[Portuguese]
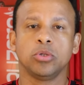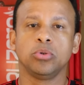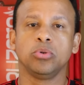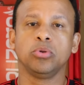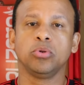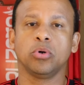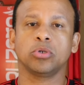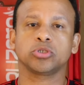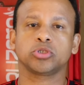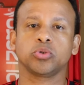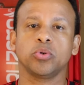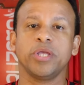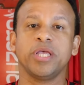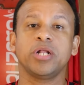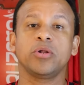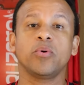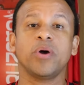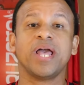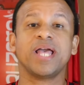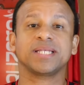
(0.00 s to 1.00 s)
no
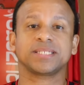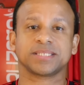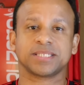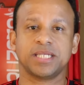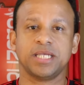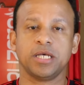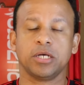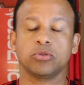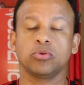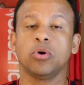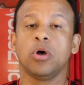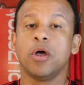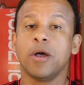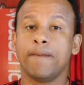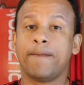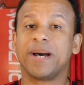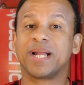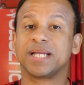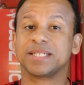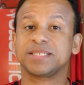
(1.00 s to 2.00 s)
joelho esquerdo
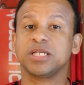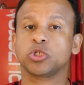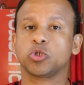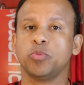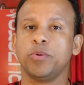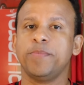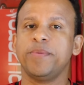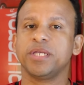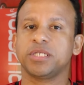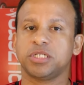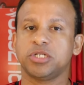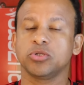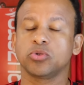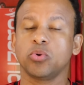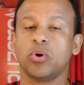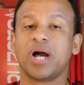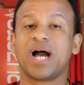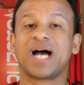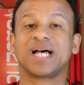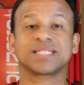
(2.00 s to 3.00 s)
para ser
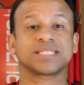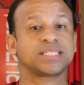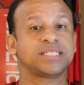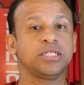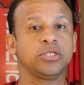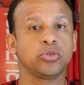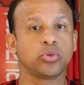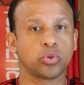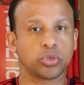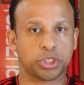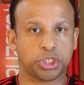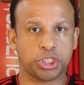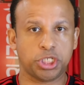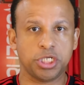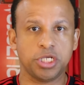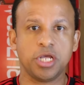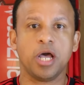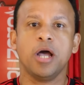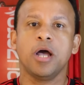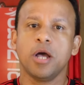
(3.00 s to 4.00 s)
submetido à
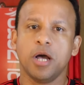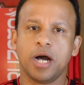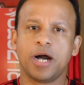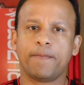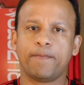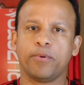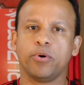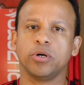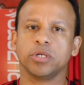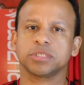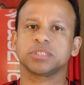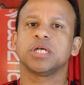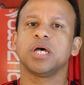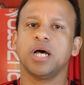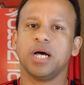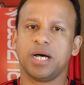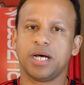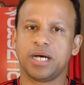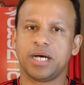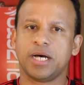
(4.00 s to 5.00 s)
cirurgia. Após
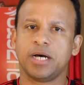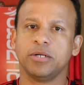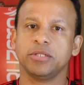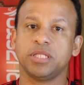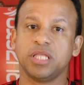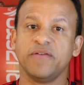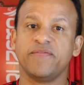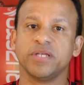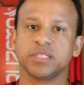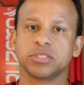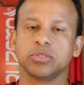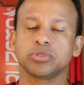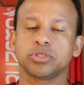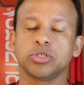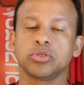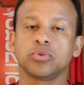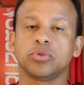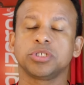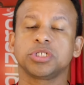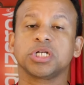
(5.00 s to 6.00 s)
a intervenção
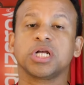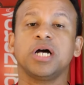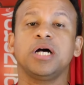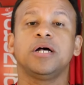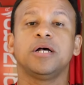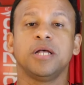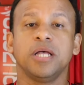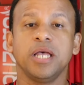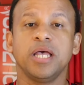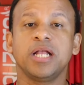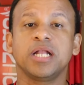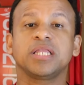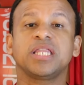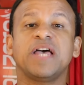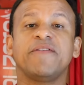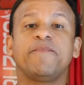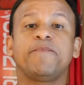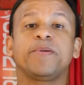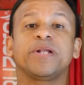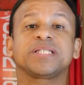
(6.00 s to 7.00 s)
cirúrgica, ele
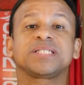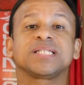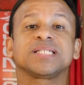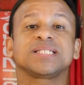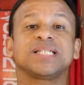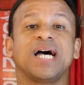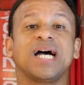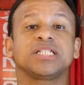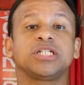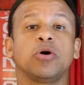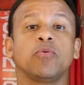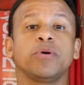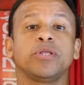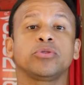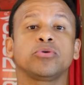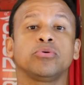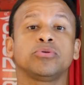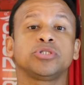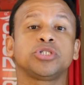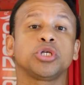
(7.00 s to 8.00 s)
deve precisar de algo em
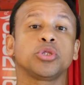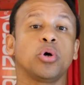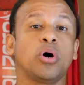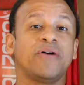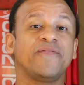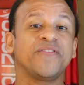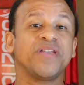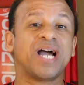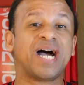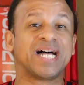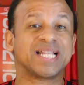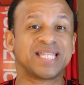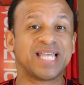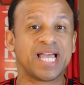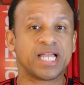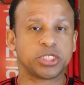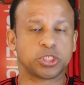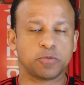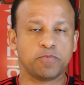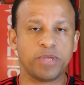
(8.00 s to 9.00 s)
torno de 9 a
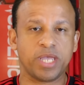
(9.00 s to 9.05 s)
10